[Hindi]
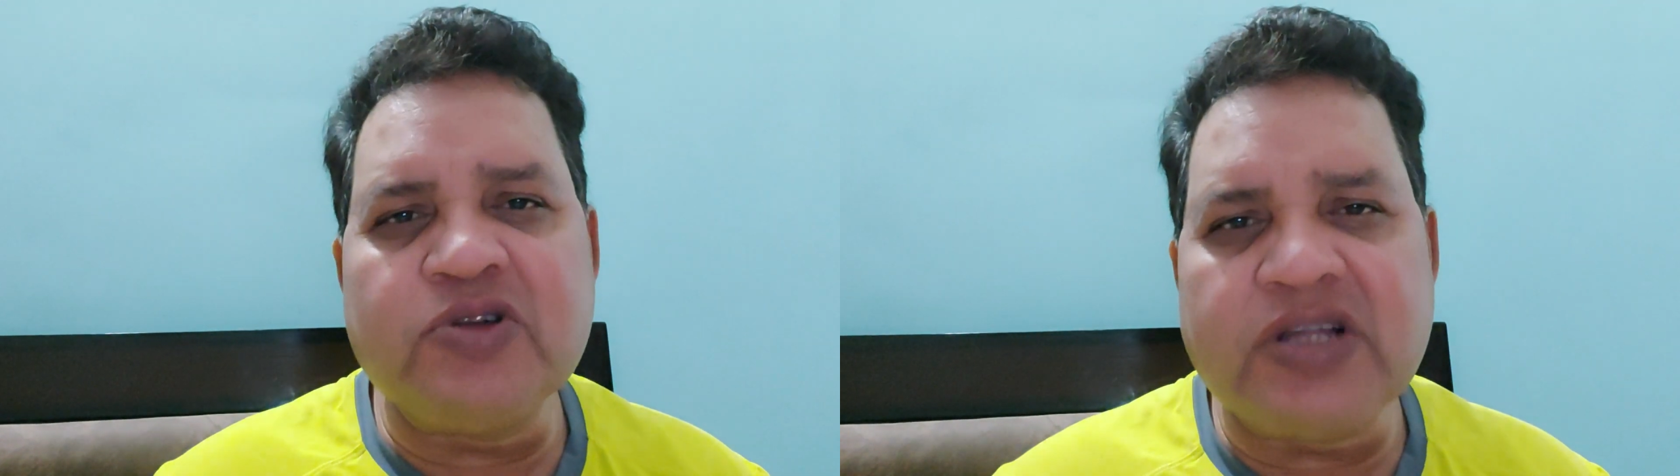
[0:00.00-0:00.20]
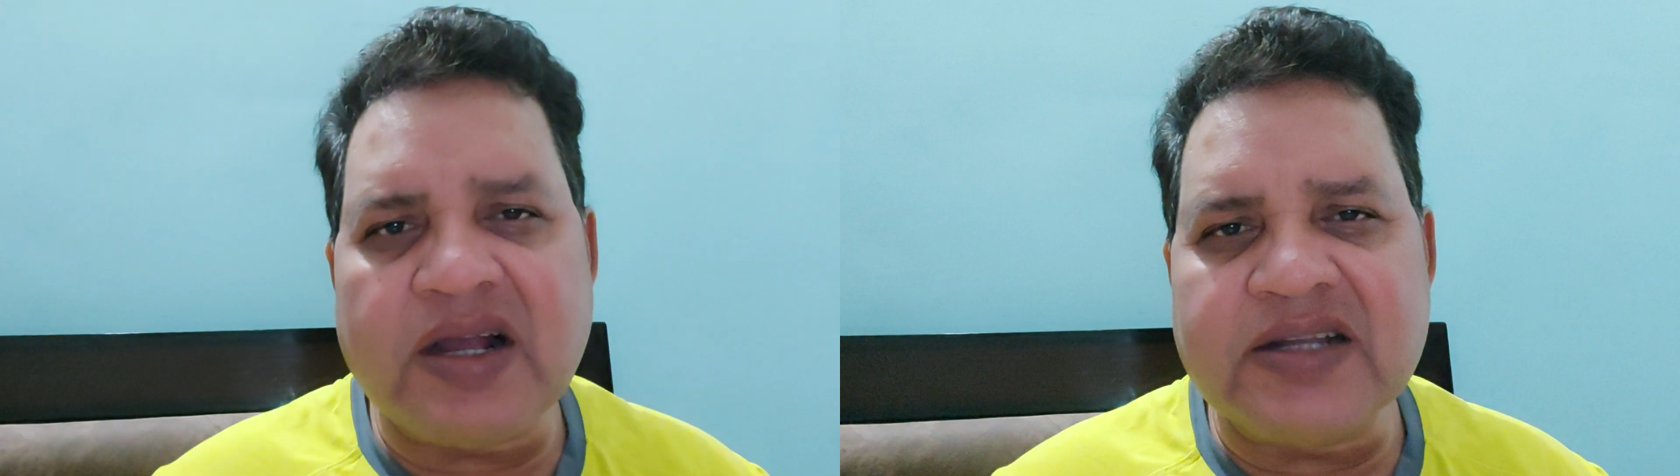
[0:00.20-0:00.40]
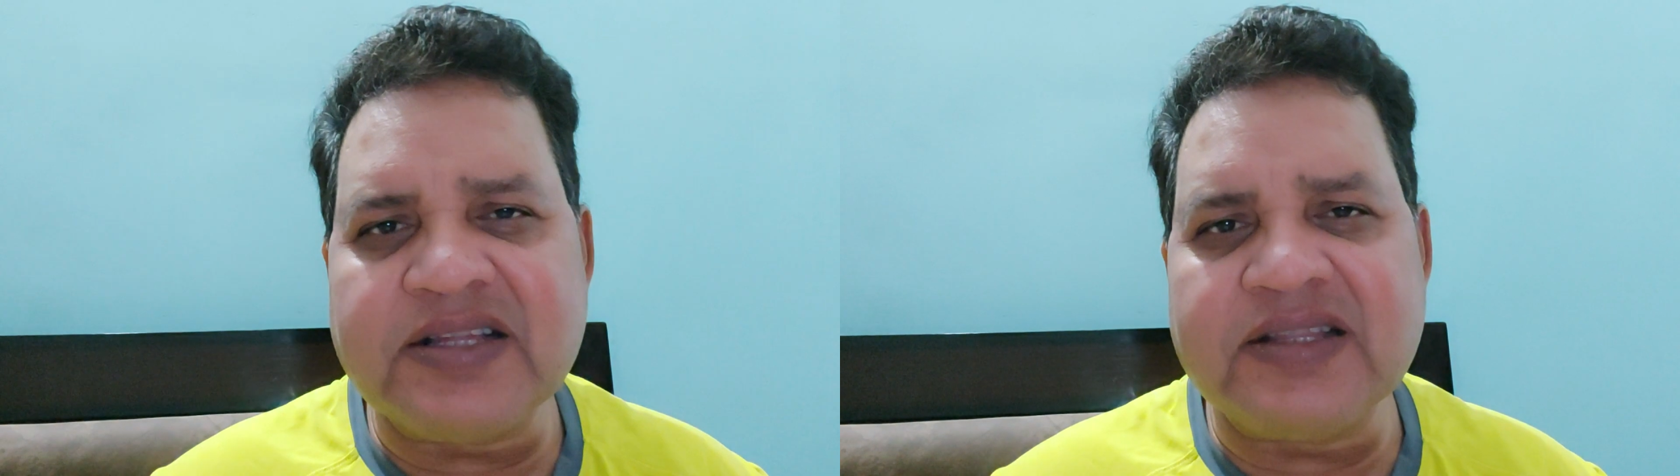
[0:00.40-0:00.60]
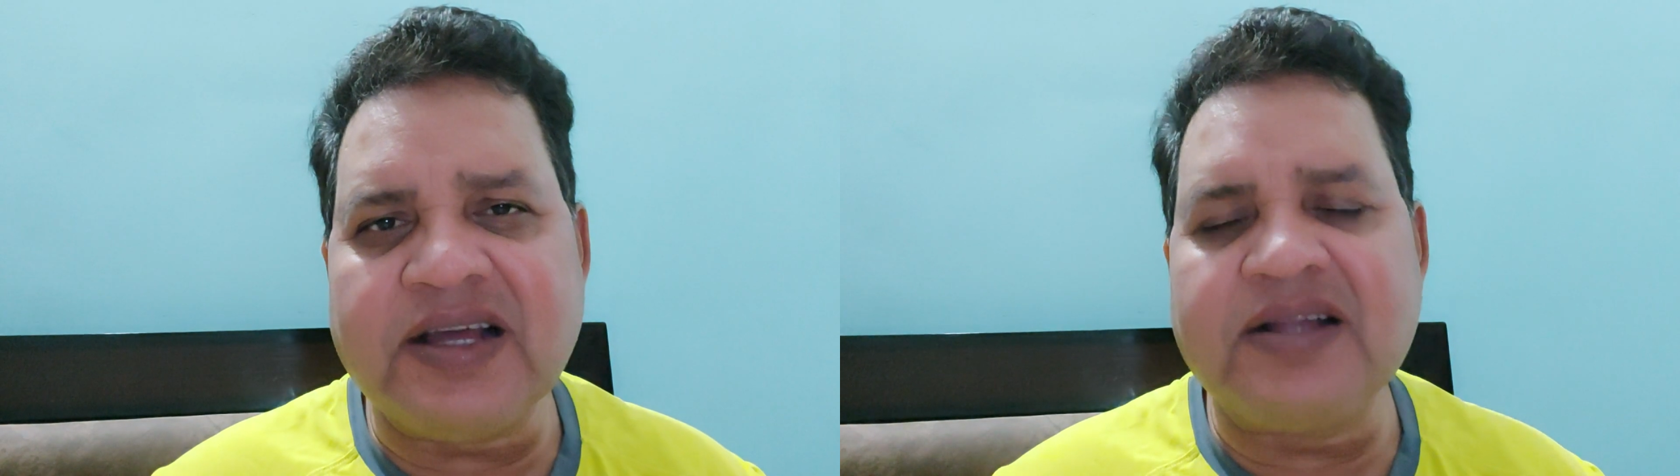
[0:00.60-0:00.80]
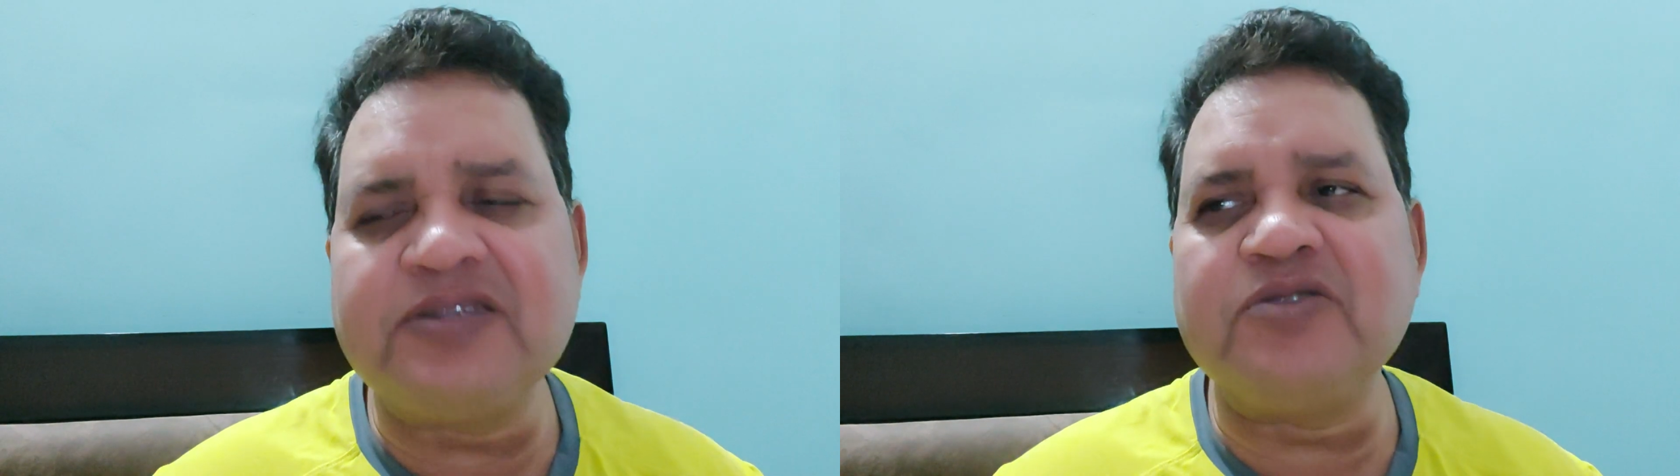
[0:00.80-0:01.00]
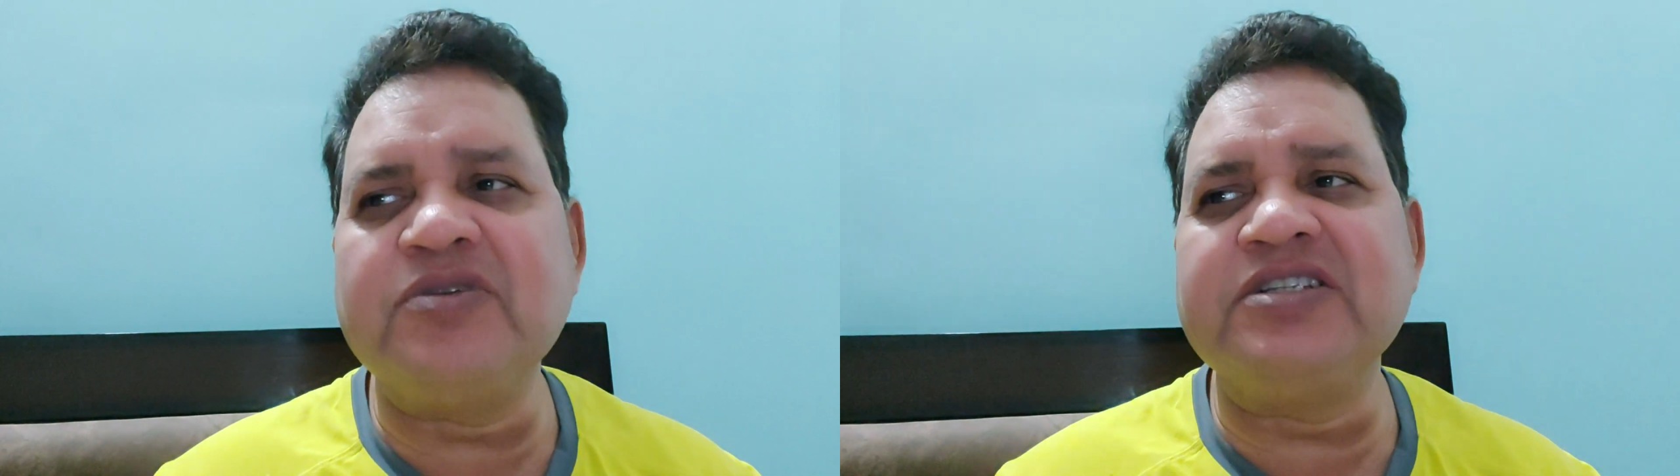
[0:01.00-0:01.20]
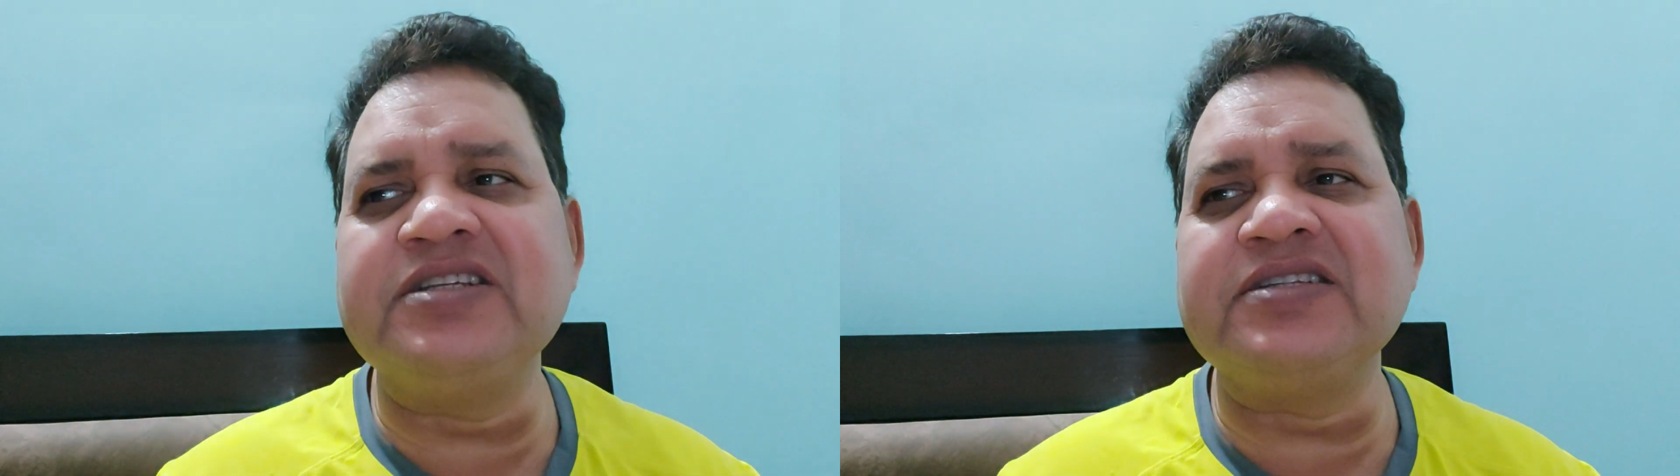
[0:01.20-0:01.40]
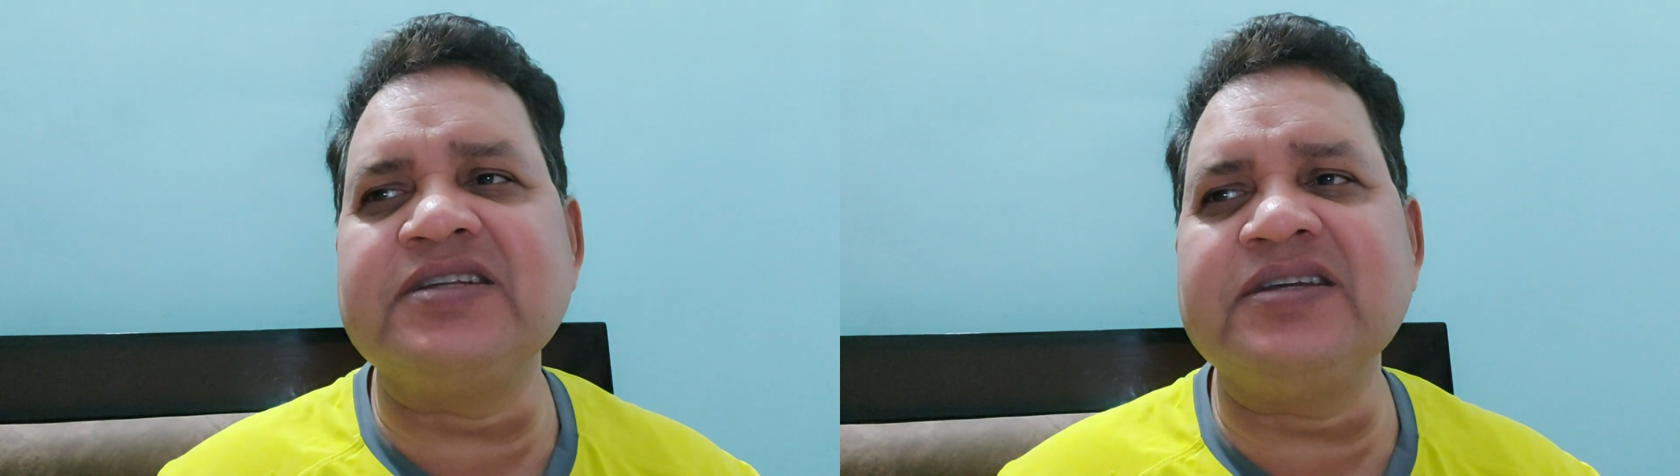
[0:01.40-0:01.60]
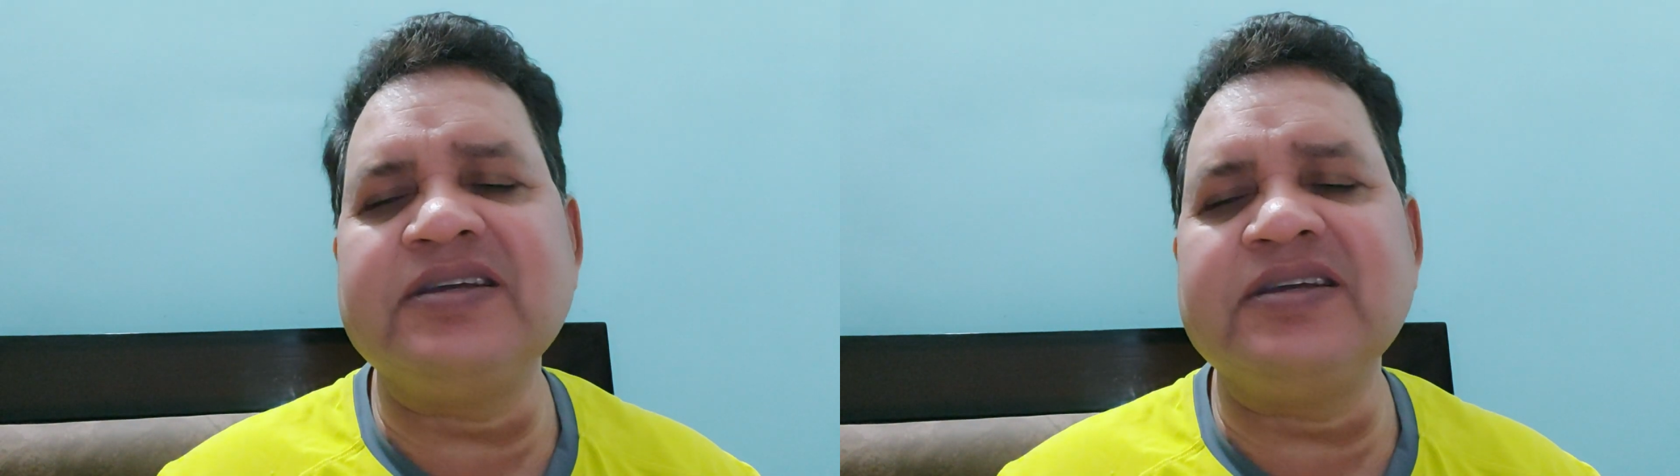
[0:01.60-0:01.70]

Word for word: पूछा करता था सुमित जी से